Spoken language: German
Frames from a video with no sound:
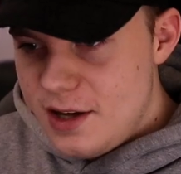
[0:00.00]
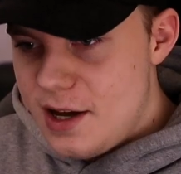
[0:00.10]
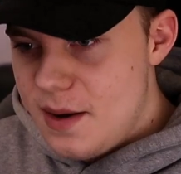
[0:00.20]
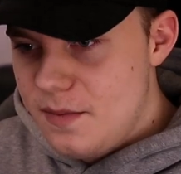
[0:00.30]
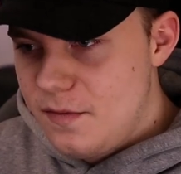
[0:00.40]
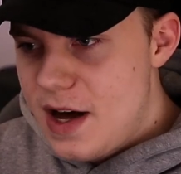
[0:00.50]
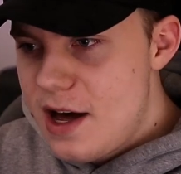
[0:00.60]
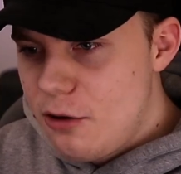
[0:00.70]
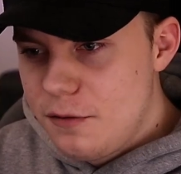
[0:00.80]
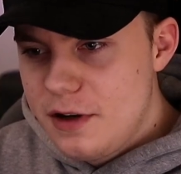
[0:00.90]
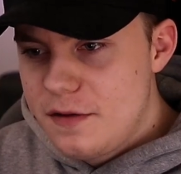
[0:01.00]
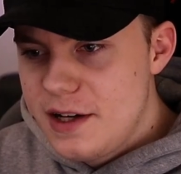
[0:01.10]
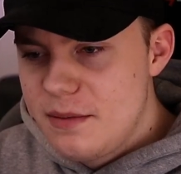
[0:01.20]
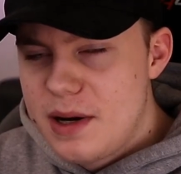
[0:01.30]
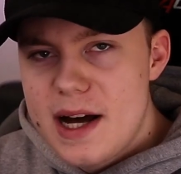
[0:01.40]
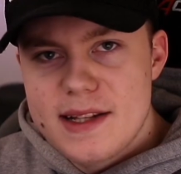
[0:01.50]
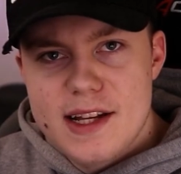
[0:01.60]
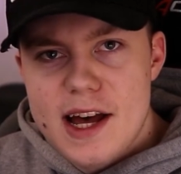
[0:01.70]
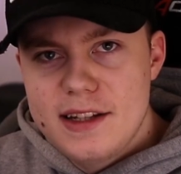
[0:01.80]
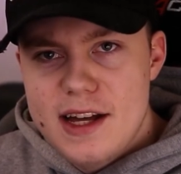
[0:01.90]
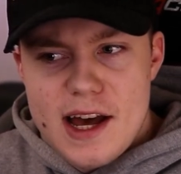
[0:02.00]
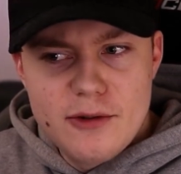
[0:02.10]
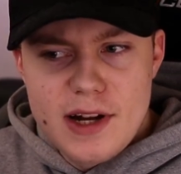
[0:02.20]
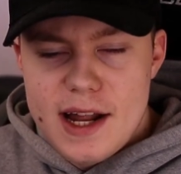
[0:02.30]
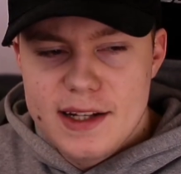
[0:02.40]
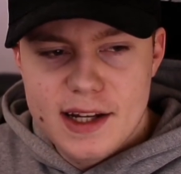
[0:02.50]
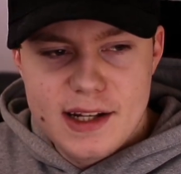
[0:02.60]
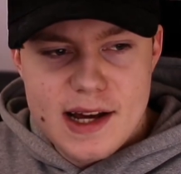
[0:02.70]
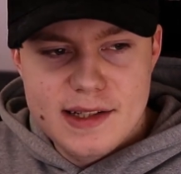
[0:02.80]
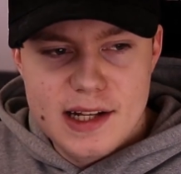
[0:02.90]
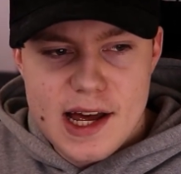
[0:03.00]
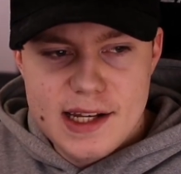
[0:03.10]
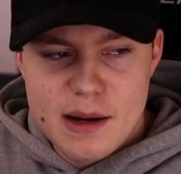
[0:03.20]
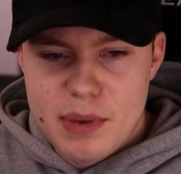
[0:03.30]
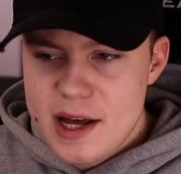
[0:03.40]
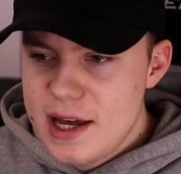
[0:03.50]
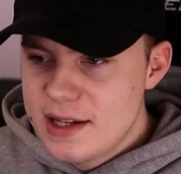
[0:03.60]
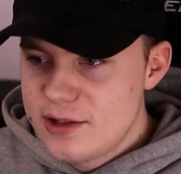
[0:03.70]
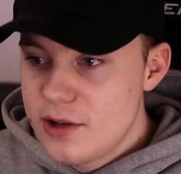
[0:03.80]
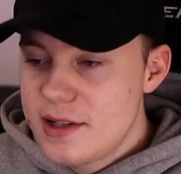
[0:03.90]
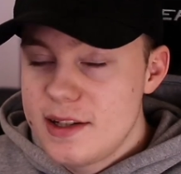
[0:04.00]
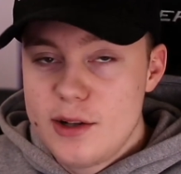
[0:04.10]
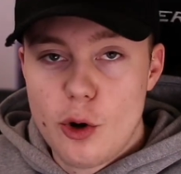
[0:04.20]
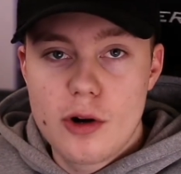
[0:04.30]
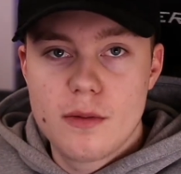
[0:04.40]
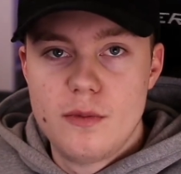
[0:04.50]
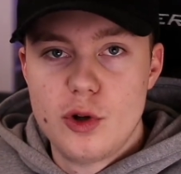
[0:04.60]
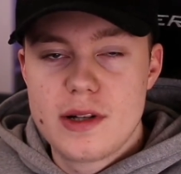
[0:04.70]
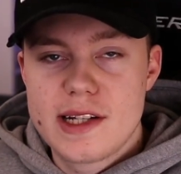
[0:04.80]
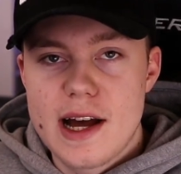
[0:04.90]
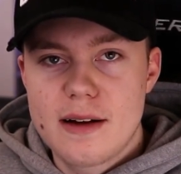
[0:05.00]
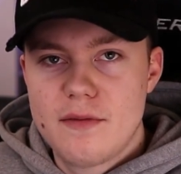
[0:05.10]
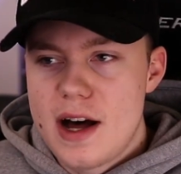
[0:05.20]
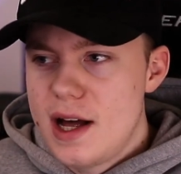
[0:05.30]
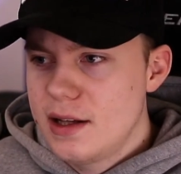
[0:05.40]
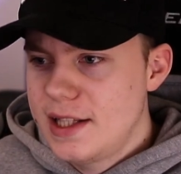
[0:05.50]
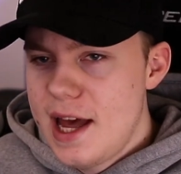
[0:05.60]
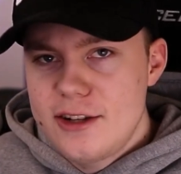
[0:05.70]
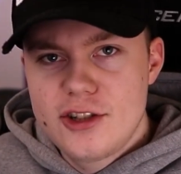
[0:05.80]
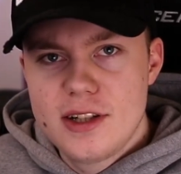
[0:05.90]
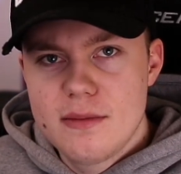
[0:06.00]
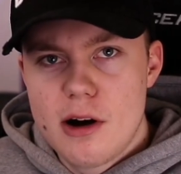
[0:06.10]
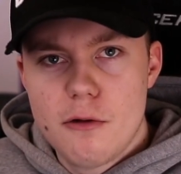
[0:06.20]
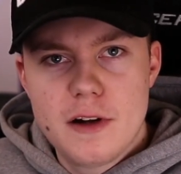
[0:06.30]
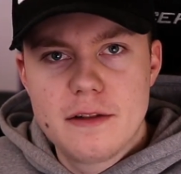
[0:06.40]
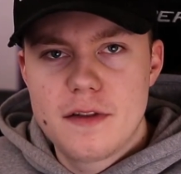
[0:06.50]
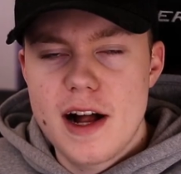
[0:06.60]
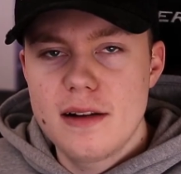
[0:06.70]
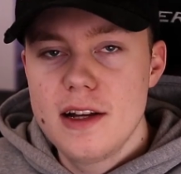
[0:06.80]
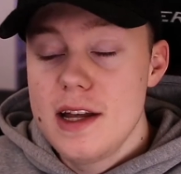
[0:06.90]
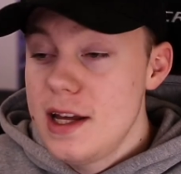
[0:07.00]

Ähm, war auf jeden Fall in den Parts die ein oder andere nice Line dabei. Ansonsten die Hook, würde ich sagen, war catchy. Auf jeden Fall.